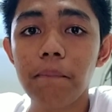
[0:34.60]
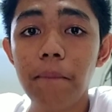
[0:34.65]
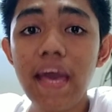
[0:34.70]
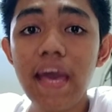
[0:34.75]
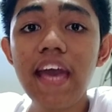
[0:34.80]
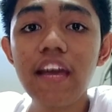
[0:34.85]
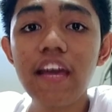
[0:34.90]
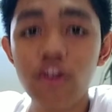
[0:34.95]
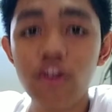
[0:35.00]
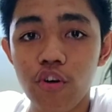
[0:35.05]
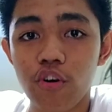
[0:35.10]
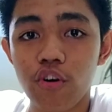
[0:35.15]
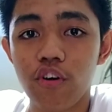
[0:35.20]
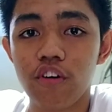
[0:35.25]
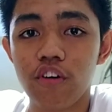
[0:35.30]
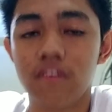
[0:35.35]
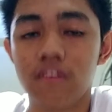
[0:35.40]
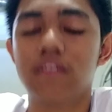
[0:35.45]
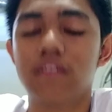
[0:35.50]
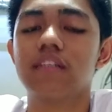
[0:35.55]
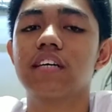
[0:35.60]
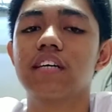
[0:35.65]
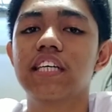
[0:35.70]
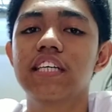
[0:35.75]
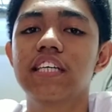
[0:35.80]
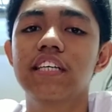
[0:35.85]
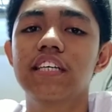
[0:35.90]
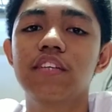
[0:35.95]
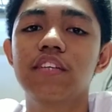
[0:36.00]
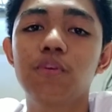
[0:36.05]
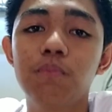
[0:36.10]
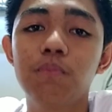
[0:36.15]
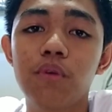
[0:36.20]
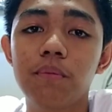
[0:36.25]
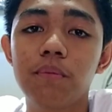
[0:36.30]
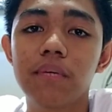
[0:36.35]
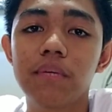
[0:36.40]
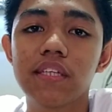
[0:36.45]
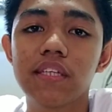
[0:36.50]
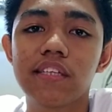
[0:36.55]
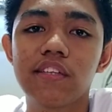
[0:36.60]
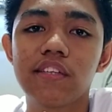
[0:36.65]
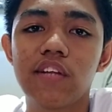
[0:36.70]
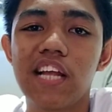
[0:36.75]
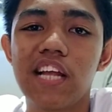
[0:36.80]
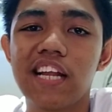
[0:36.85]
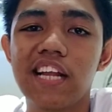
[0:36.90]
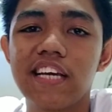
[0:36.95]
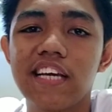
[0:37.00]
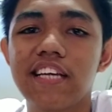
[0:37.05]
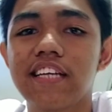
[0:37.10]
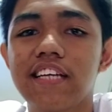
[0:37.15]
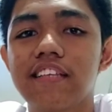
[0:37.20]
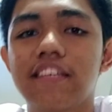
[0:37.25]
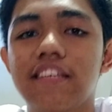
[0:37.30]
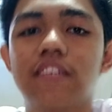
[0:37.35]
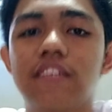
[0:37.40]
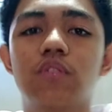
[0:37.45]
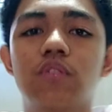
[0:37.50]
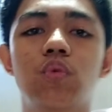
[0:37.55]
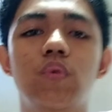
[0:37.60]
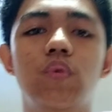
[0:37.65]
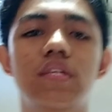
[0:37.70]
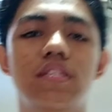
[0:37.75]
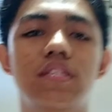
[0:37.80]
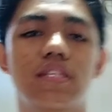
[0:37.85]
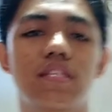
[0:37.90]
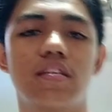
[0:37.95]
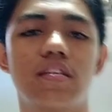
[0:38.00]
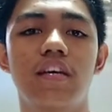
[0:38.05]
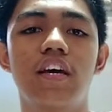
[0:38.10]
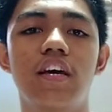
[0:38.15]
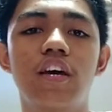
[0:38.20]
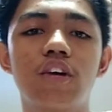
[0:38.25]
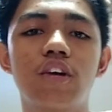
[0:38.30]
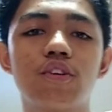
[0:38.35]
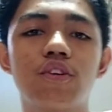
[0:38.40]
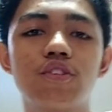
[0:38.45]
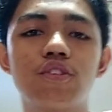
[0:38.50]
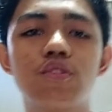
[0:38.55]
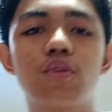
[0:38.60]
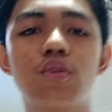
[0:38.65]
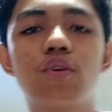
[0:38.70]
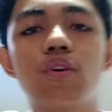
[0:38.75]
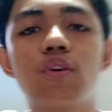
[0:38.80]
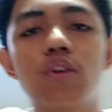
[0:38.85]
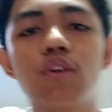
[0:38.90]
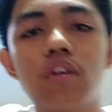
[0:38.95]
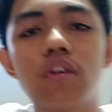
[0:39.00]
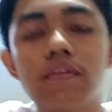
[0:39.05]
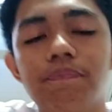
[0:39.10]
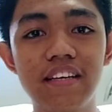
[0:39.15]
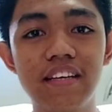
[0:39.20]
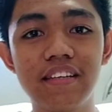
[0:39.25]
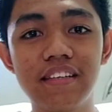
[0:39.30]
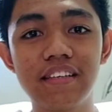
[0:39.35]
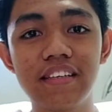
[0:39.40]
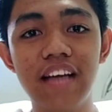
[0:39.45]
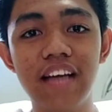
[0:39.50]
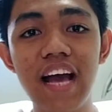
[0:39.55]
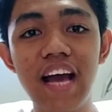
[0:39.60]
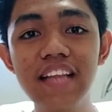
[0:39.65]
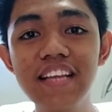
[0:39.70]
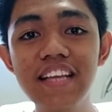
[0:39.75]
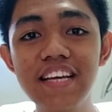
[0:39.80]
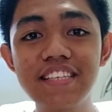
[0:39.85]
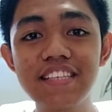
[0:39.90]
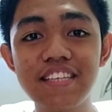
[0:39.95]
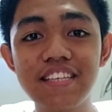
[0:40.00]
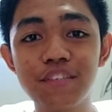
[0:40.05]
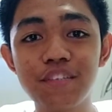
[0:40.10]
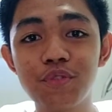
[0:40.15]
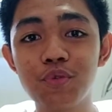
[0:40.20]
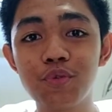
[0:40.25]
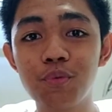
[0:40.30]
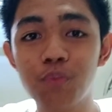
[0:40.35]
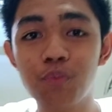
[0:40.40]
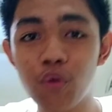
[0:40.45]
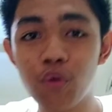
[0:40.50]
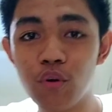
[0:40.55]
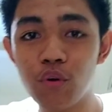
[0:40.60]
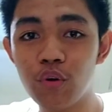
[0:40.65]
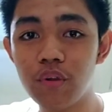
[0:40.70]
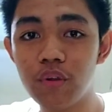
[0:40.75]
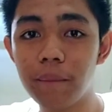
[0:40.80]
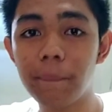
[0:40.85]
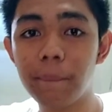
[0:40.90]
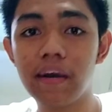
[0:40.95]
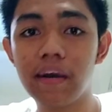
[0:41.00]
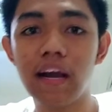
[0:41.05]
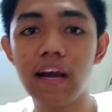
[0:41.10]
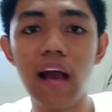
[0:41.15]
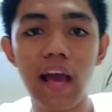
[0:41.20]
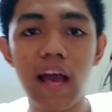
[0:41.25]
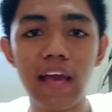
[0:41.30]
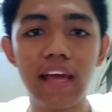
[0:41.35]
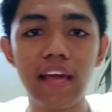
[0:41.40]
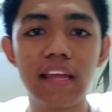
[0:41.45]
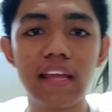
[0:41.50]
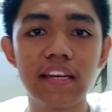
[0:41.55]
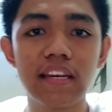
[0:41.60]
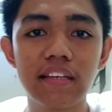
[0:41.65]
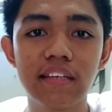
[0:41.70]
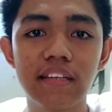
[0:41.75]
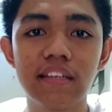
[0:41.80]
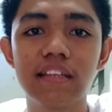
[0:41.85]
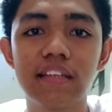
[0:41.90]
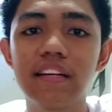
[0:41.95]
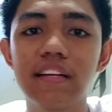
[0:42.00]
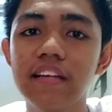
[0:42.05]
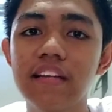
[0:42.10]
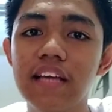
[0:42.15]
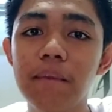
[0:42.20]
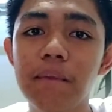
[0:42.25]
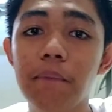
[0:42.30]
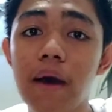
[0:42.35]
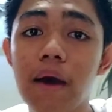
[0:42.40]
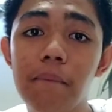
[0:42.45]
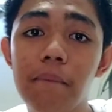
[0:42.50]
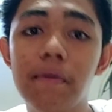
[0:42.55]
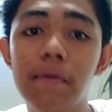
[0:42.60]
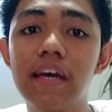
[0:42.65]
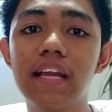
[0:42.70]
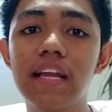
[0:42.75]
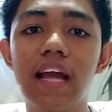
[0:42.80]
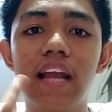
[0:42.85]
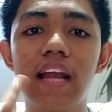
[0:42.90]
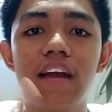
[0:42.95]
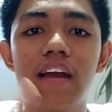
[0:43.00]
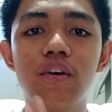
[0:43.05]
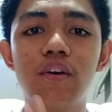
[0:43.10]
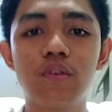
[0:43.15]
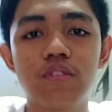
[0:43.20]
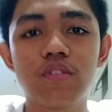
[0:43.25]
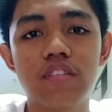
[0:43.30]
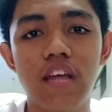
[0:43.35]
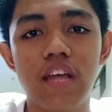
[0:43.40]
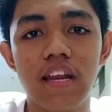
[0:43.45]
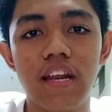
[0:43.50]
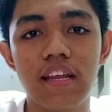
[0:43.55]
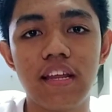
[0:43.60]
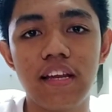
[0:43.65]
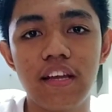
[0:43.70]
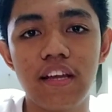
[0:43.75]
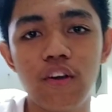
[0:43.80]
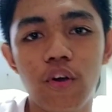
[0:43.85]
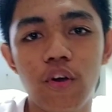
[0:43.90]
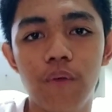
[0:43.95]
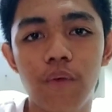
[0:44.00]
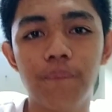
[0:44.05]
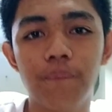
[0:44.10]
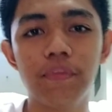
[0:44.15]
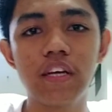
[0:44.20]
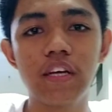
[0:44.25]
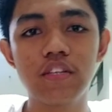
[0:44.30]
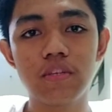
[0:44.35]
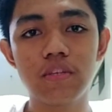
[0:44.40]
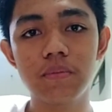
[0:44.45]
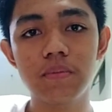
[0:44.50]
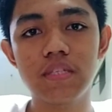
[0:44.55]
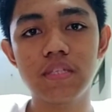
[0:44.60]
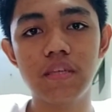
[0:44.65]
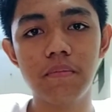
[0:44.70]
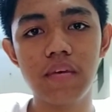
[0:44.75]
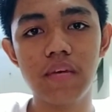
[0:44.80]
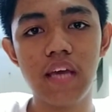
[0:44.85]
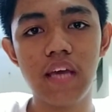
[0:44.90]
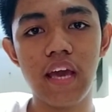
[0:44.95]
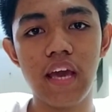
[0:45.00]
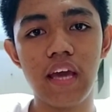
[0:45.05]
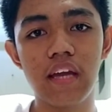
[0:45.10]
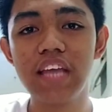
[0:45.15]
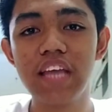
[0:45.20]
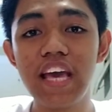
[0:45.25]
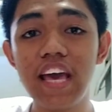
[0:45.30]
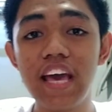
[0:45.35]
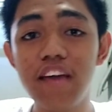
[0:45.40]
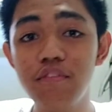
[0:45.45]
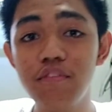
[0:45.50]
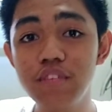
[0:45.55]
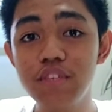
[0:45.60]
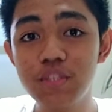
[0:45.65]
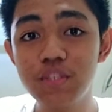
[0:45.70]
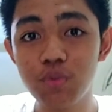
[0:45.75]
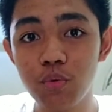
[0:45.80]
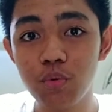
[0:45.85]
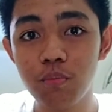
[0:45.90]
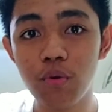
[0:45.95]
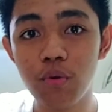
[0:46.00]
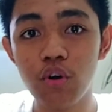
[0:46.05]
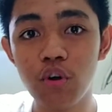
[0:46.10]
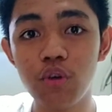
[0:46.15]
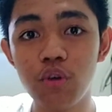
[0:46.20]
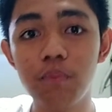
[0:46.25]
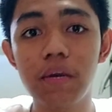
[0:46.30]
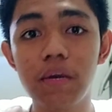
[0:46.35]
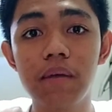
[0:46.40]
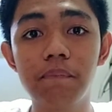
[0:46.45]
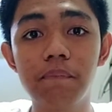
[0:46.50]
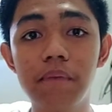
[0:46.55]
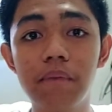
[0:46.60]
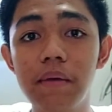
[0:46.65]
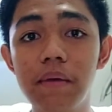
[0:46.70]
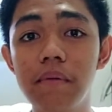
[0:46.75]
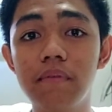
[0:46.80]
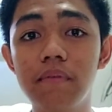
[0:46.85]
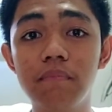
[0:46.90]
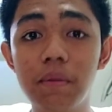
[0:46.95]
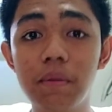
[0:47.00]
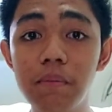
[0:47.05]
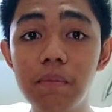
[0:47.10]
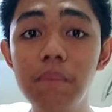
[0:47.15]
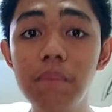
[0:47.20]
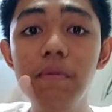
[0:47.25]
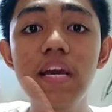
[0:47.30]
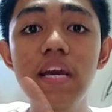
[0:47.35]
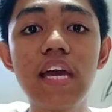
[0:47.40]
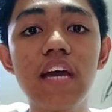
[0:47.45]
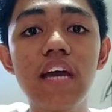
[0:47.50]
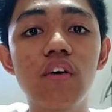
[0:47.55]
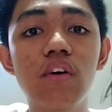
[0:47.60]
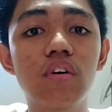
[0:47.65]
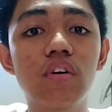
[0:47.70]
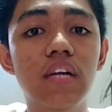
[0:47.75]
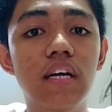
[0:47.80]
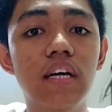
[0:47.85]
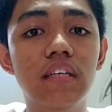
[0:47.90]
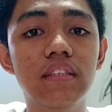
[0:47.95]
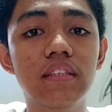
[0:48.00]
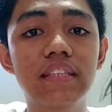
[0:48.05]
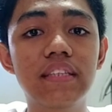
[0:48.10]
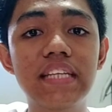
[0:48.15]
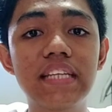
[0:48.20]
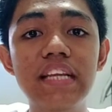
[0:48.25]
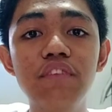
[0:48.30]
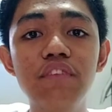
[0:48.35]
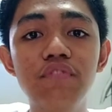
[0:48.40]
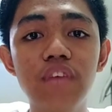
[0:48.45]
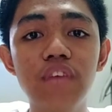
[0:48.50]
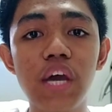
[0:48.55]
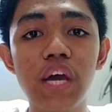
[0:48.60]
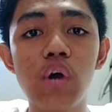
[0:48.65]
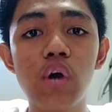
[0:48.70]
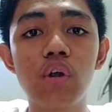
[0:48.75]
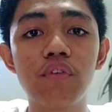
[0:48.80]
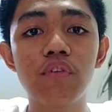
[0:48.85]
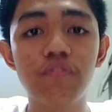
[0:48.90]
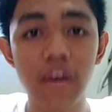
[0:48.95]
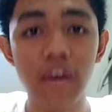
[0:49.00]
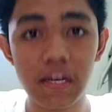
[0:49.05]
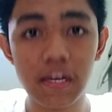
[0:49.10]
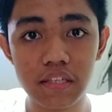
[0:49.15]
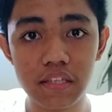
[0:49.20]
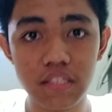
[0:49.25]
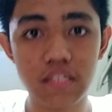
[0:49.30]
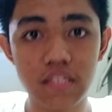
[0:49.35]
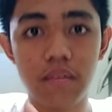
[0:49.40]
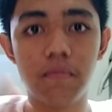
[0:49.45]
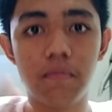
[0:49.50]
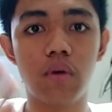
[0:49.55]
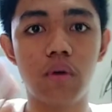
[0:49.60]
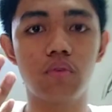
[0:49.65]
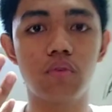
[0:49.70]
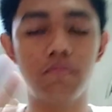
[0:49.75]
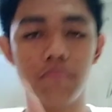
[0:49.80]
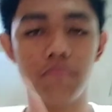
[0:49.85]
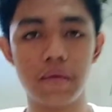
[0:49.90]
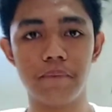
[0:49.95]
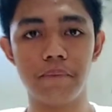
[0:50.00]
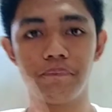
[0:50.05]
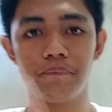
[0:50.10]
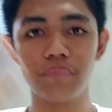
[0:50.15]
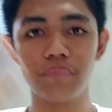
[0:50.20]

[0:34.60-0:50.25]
Pero, ngayon, itong mukbang na to, lalagyan natin ng twist. Gusto ko, kada isang subo ko ng pagkain, ipapakilala ko yung sarili ko. So, ibig sabihin, every subo, mag magbibigay ako ng trivia or facts about me.